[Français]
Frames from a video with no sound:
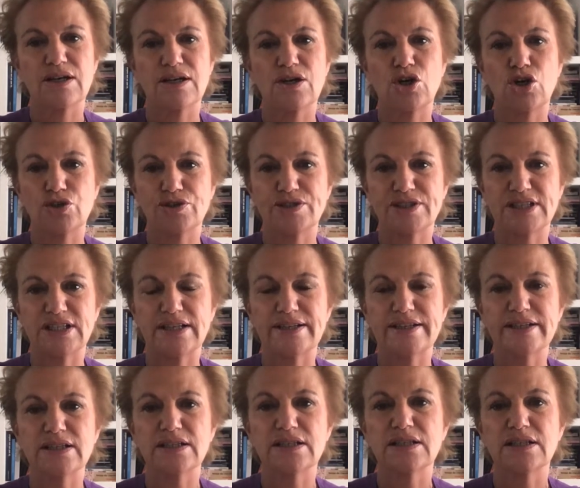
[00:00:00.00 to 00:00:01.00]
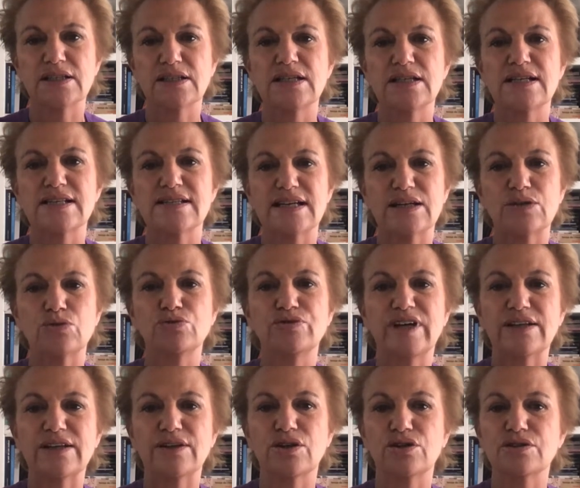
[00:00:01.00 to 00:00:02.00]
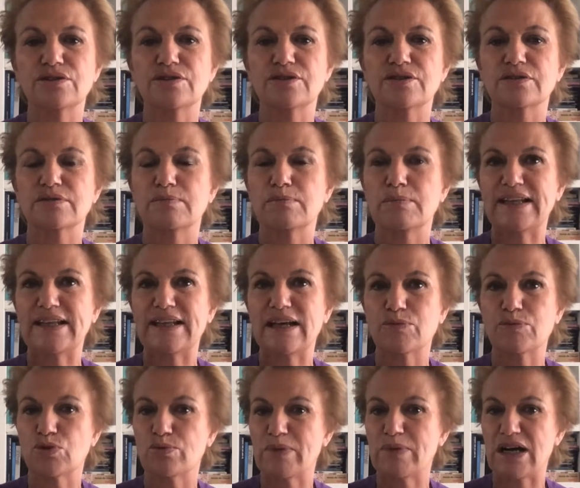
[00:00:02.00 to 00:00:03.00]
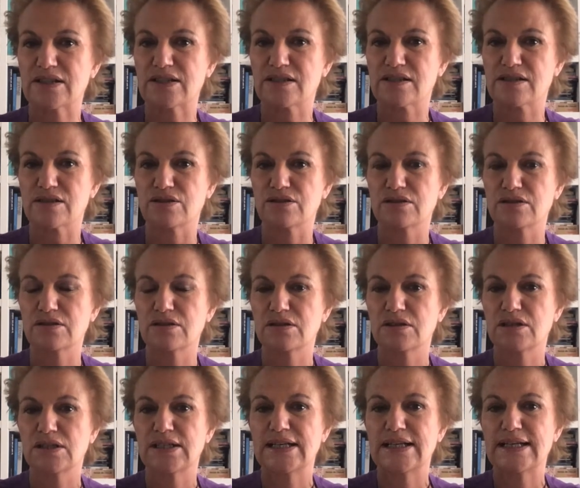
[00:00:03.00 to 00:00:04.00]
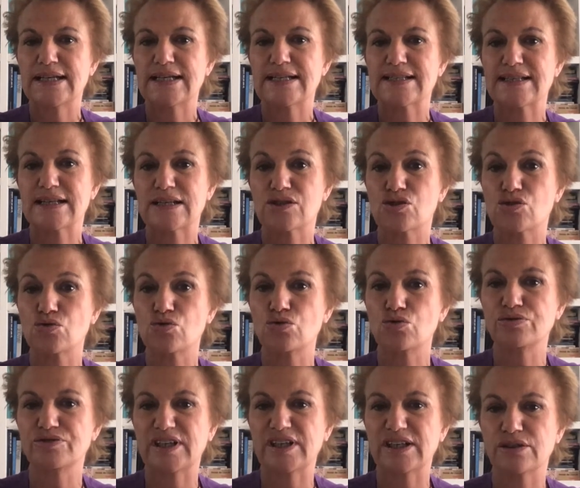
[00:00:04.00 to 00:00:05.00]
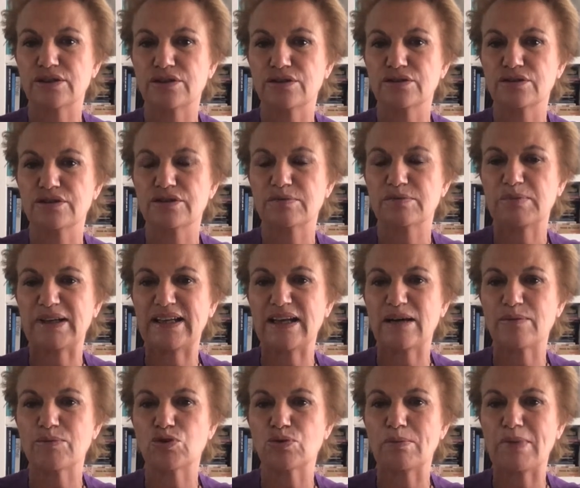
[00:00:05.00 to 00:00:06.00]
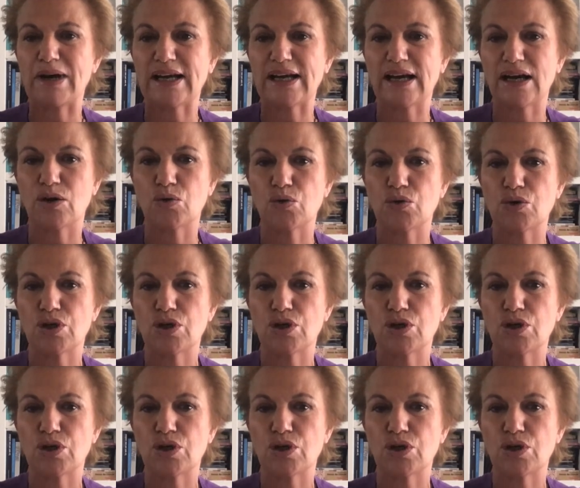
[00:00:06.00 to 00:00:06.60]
Clotilde, sa gouvernante, Madame de Marsan, sa sous-gouvernante, Madame de Macao.